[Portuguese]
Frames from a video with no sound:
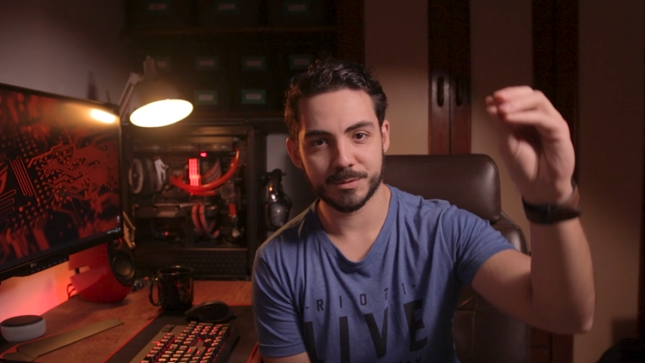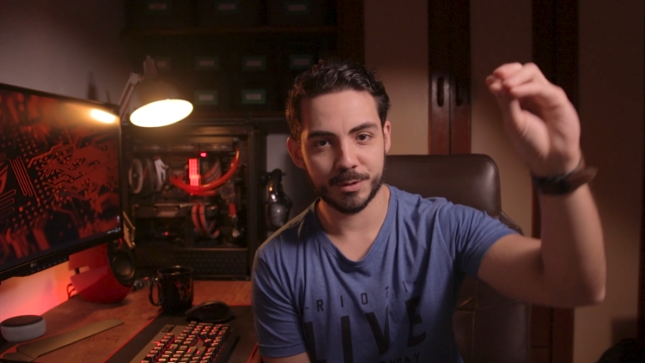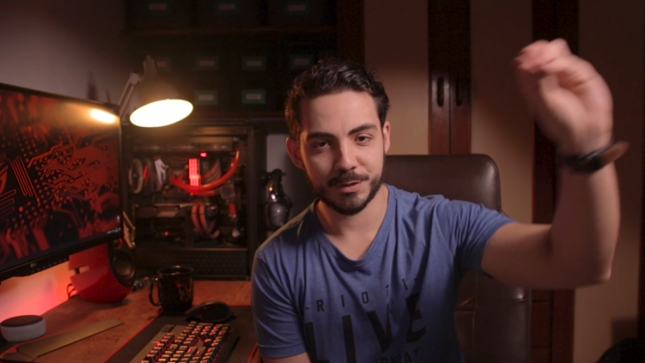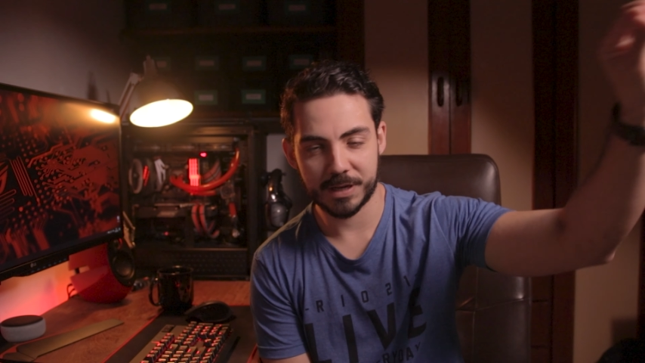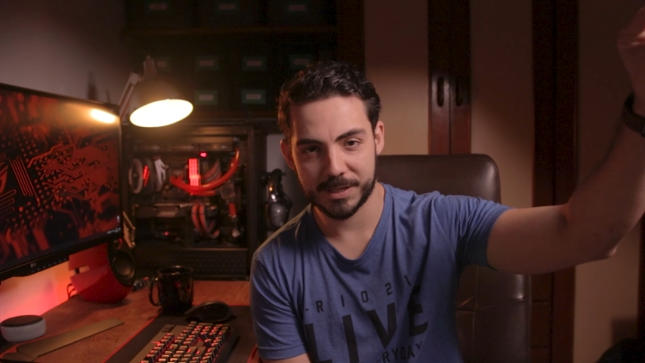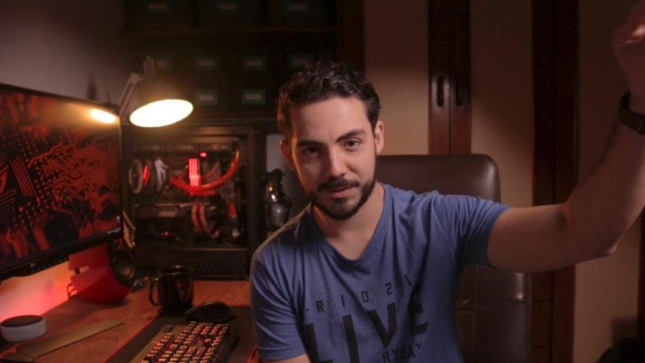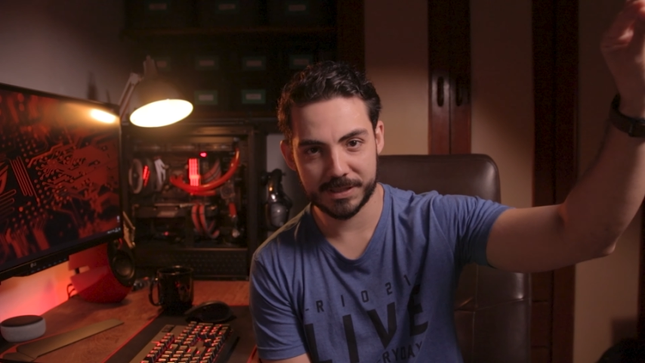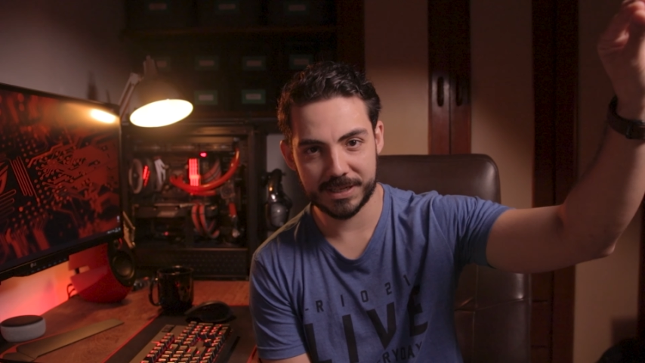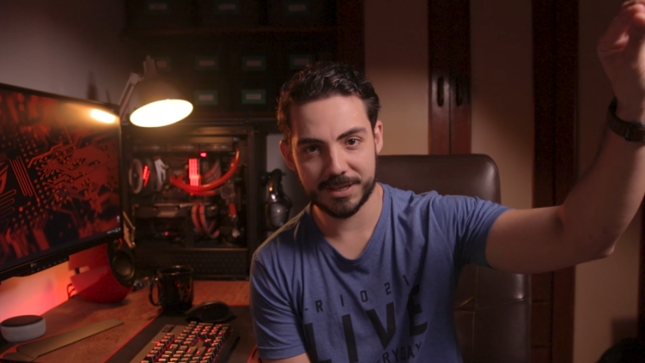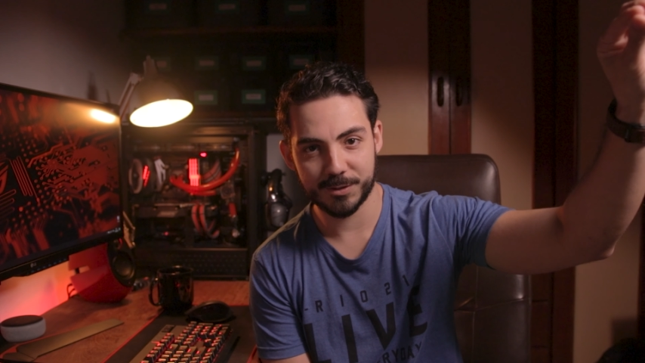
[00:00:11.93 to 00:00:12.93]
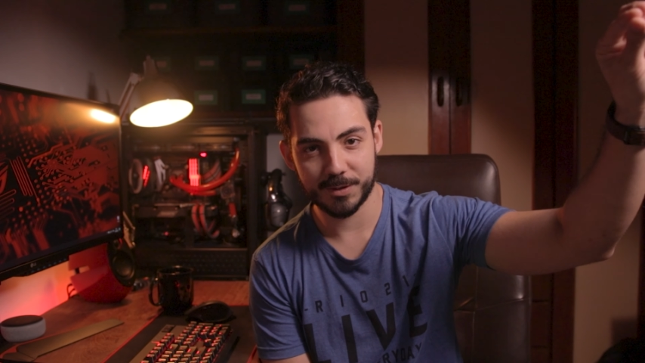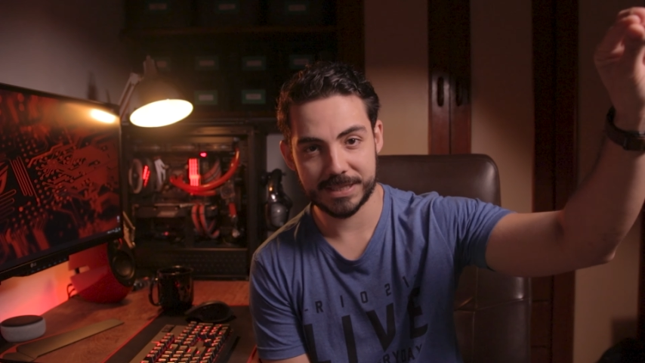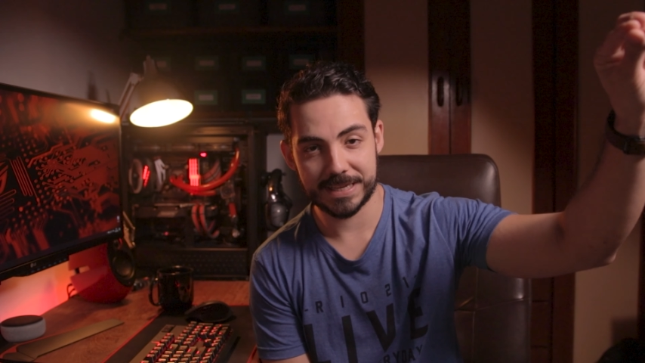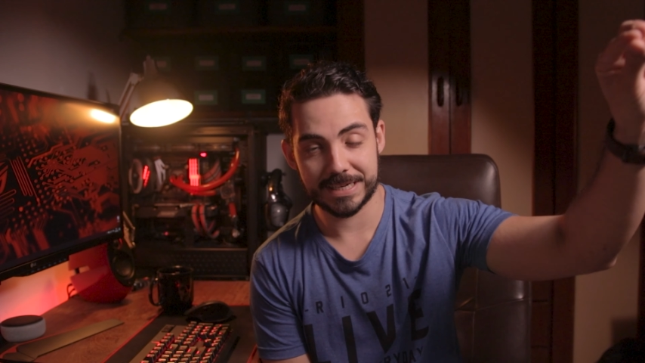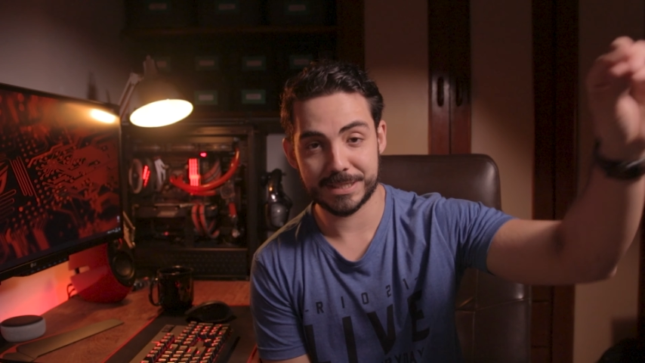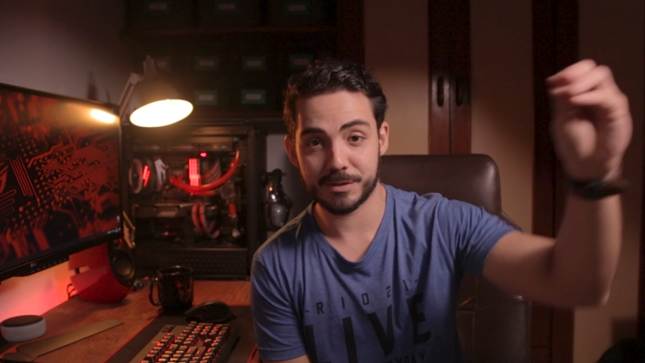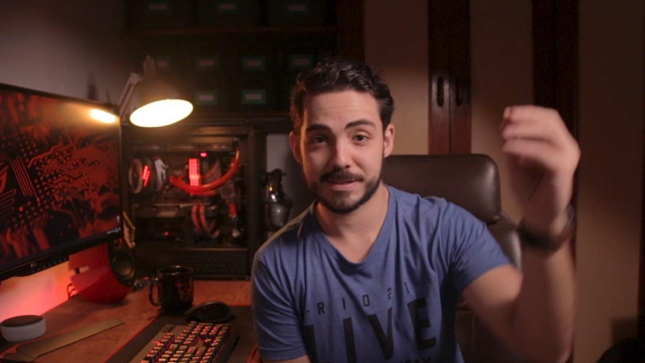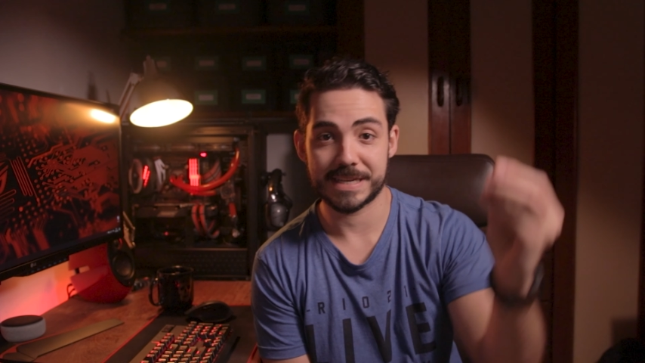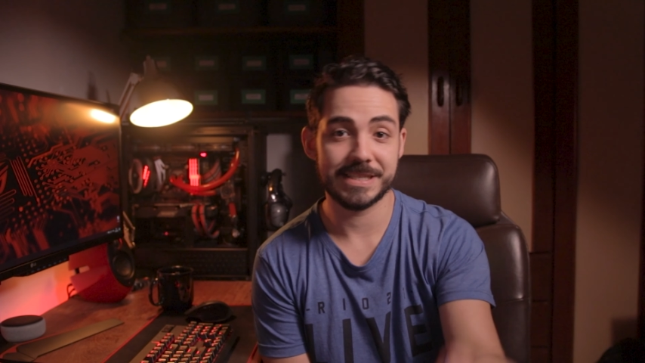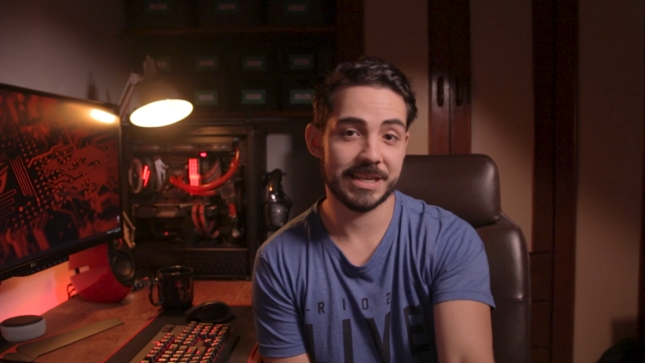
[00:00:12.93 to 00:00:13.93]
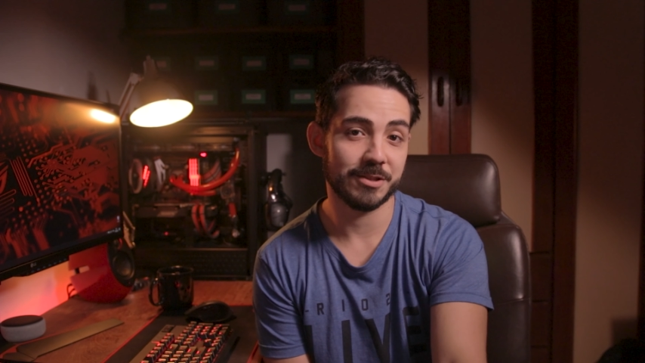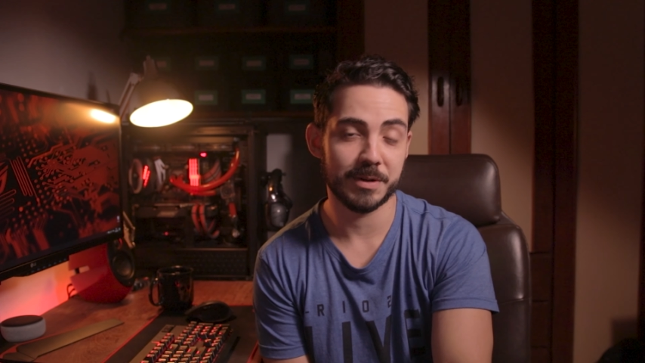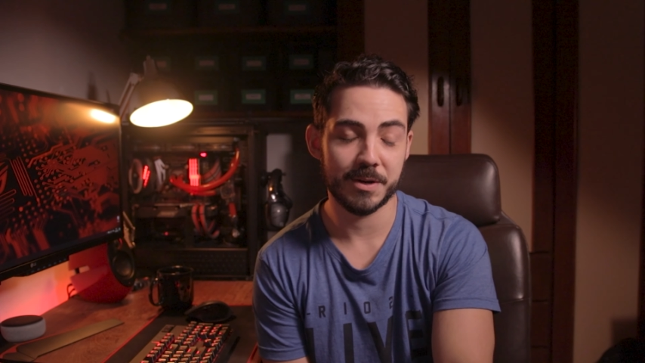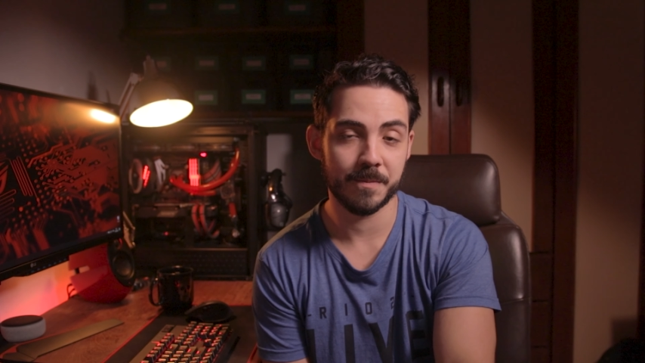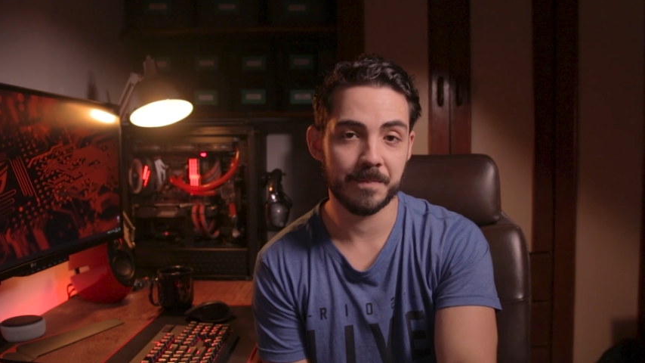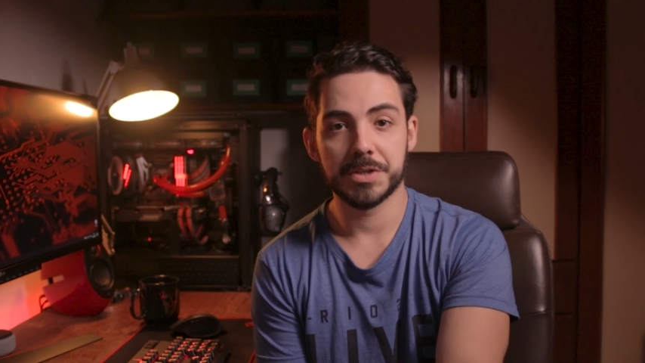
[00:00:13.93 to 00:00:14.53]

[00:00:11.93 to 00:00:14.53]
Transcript: notificações ali da sua tela e não sai de jeito nenhum.